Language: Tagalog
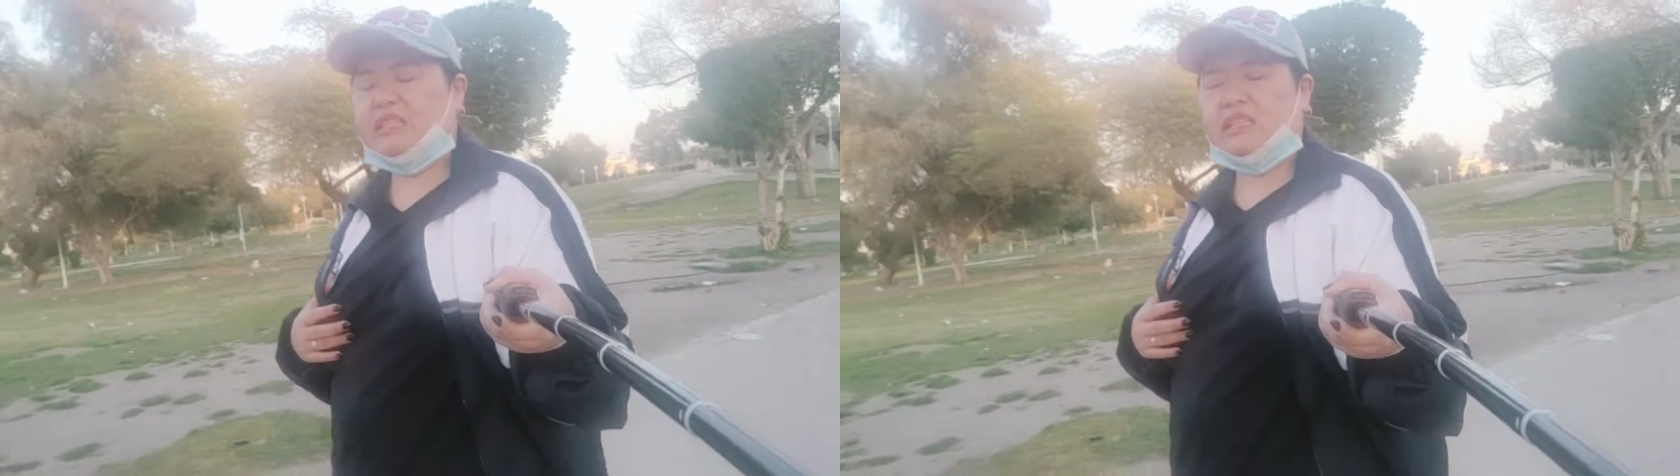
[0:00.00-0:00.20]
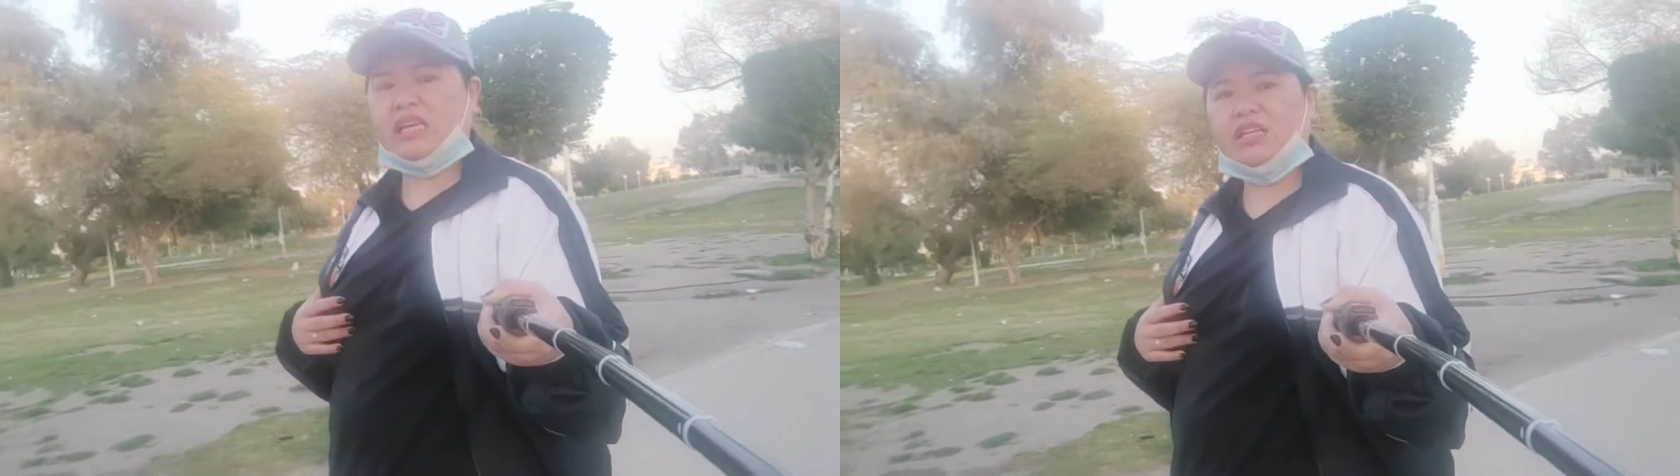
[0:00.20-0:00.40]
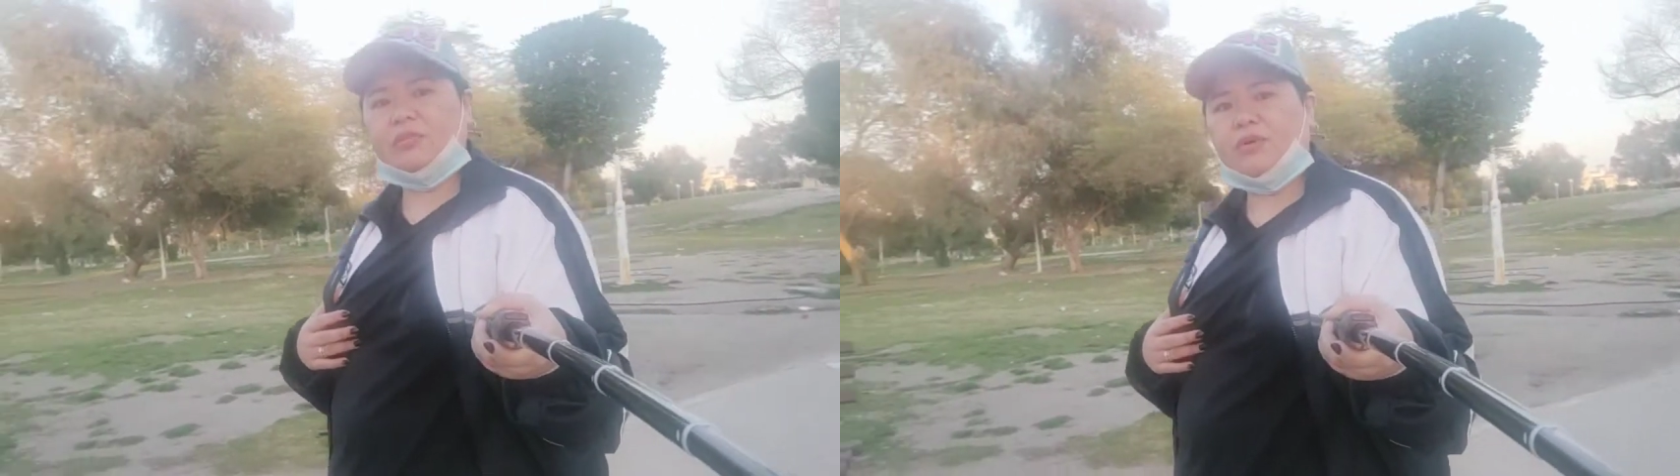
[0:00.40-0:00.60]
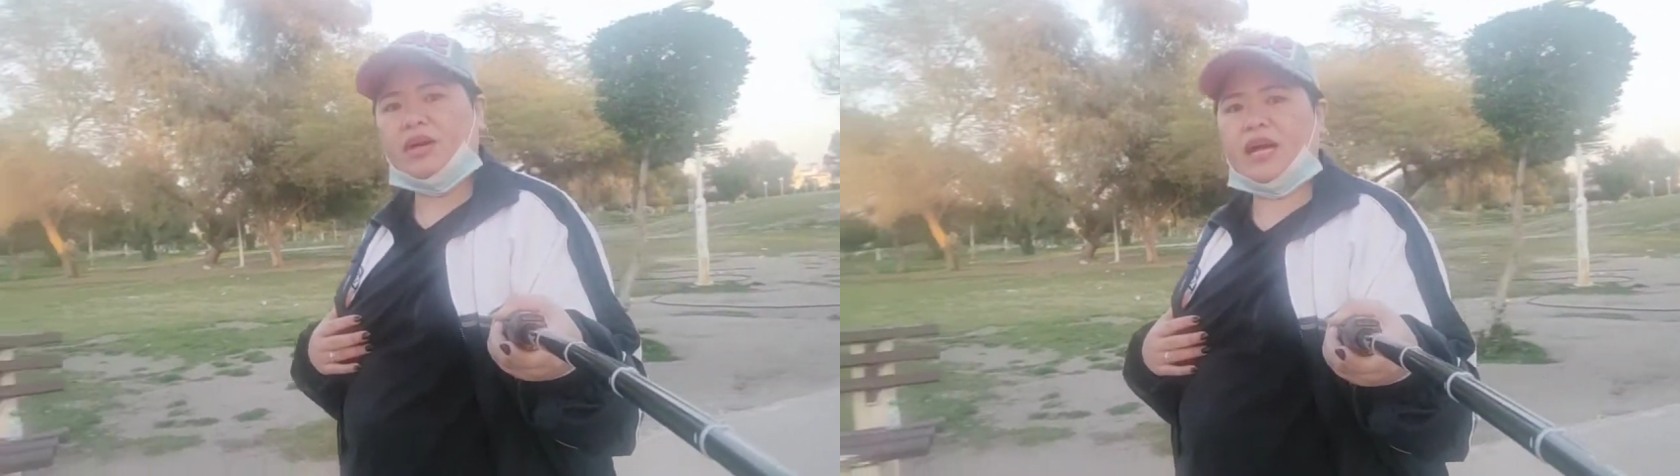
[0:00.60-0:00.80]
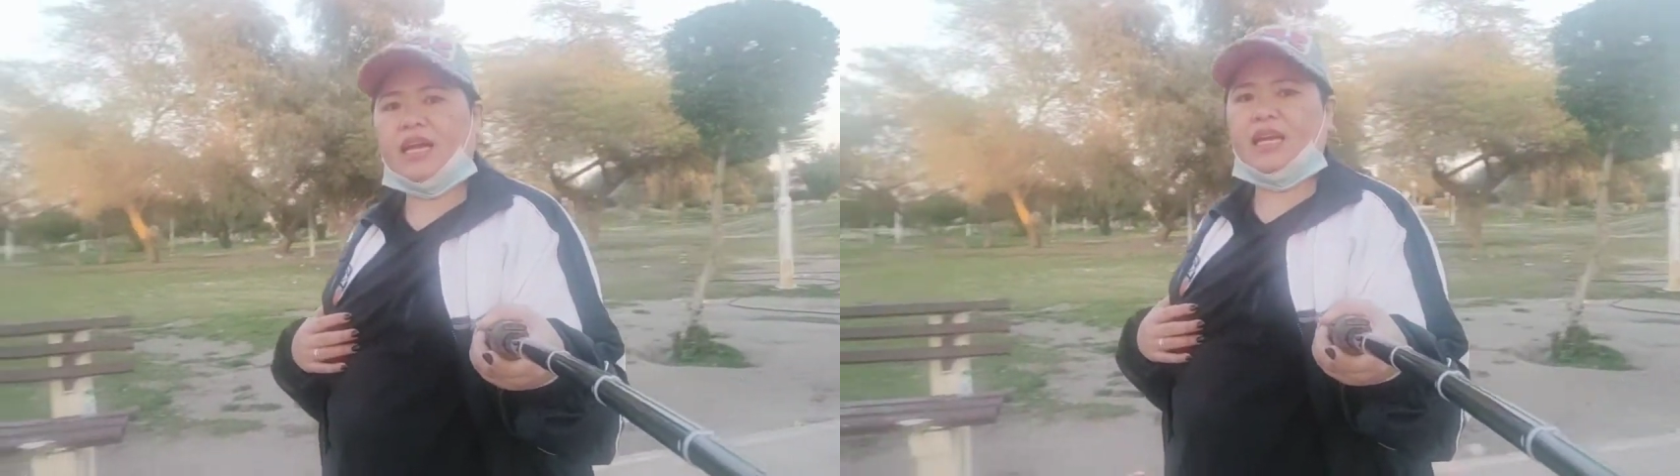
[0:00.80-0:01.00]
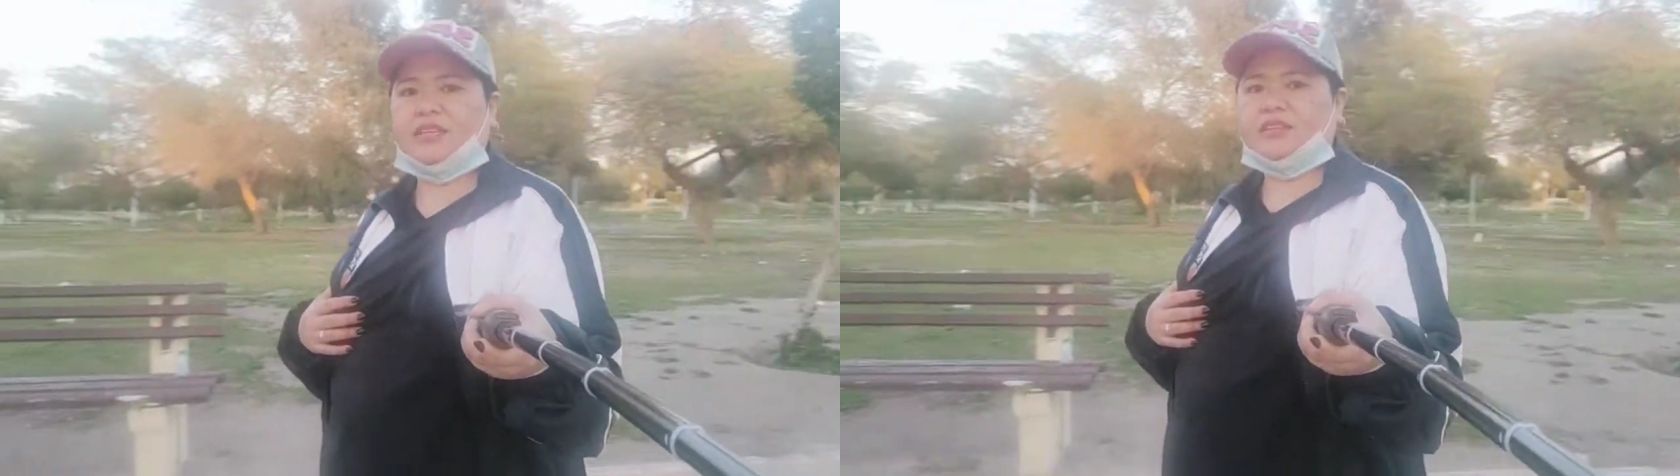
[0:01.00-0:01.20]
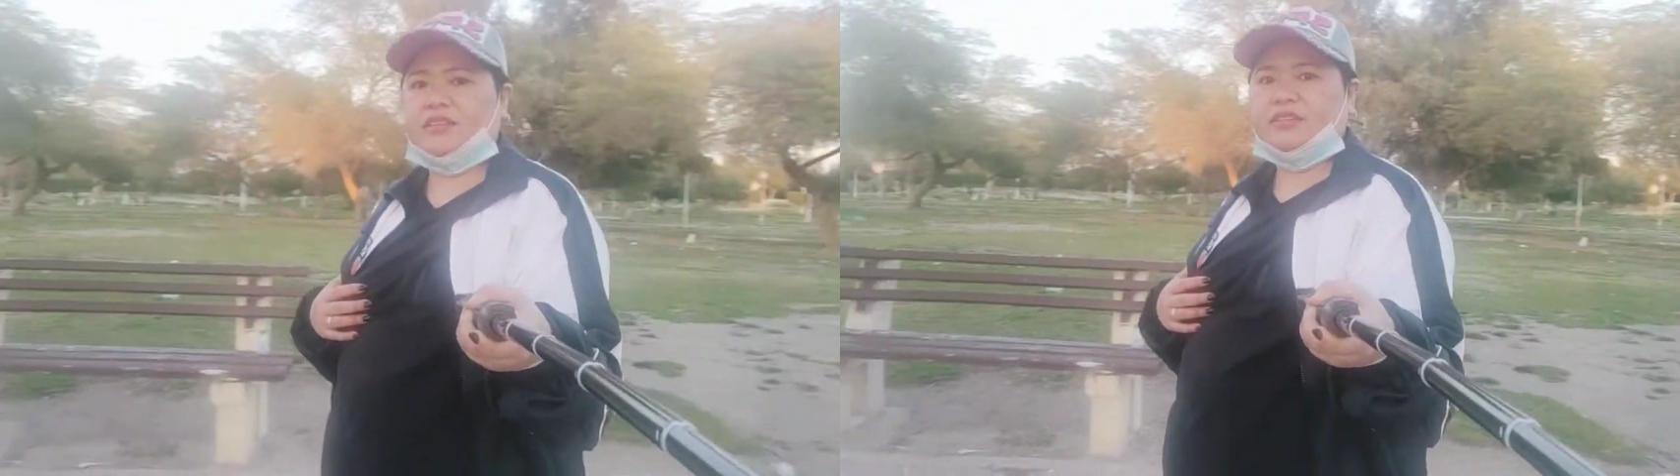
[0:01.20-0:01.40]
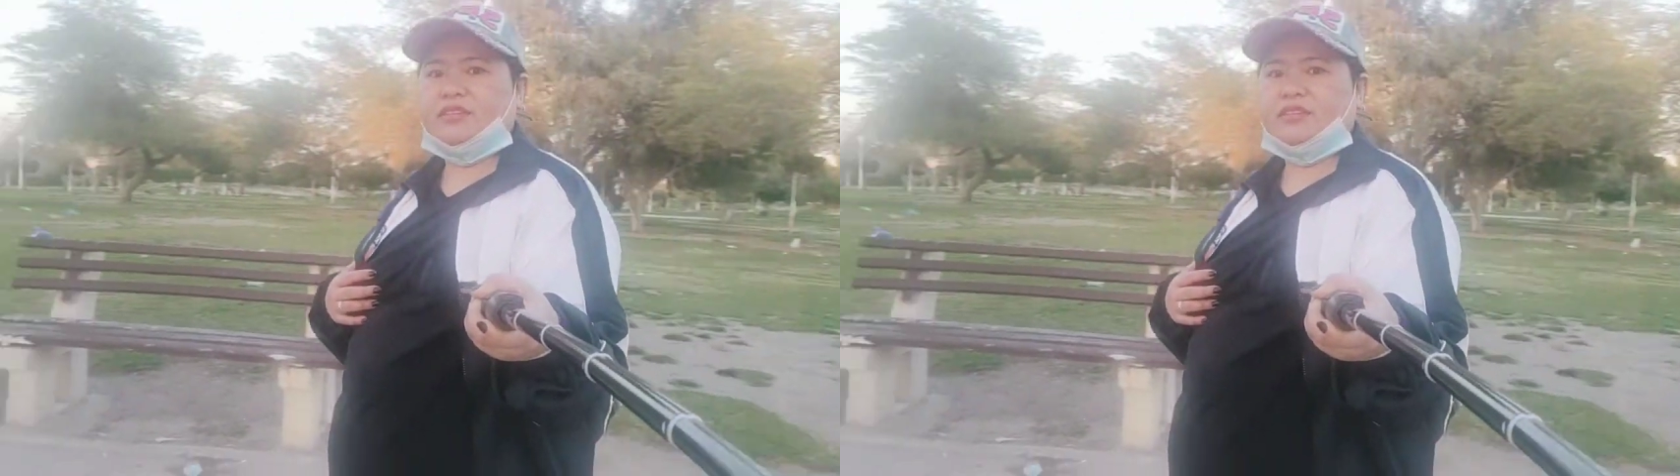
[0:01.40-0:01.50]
tingnan nyo po ang kalat. Oh.